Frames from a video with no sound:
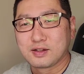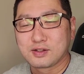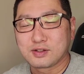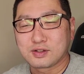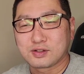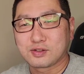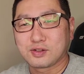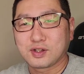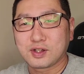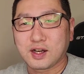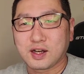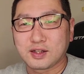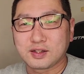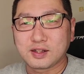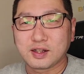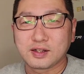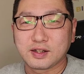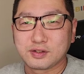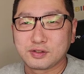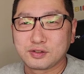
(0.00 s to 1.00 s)
すごい簡
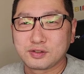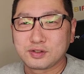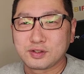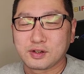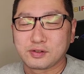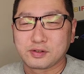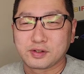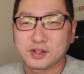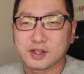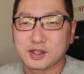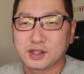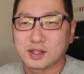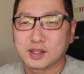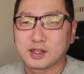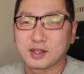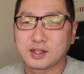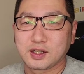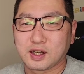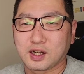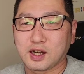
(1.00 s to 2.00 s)
単なルールなのに、
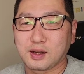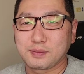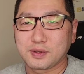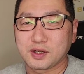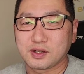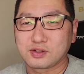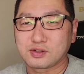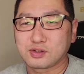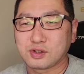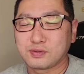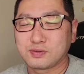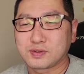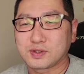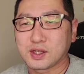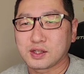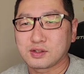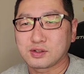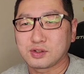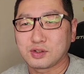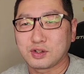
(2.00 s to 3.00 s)
中身がすごい
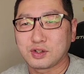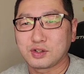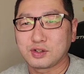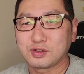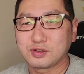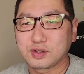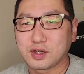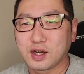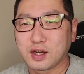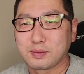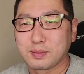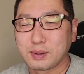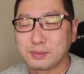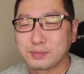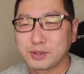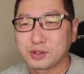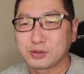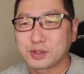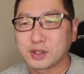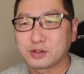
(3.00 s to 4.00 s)
複雑というのがまあ
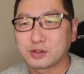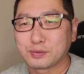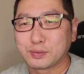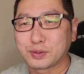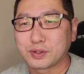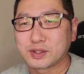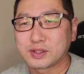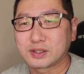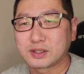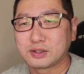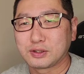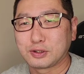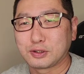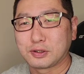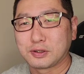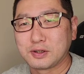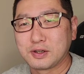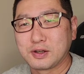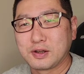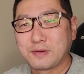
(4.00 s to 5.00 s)
魅力だと思うんですけ
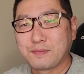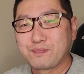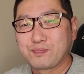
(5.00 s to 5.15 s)
ど、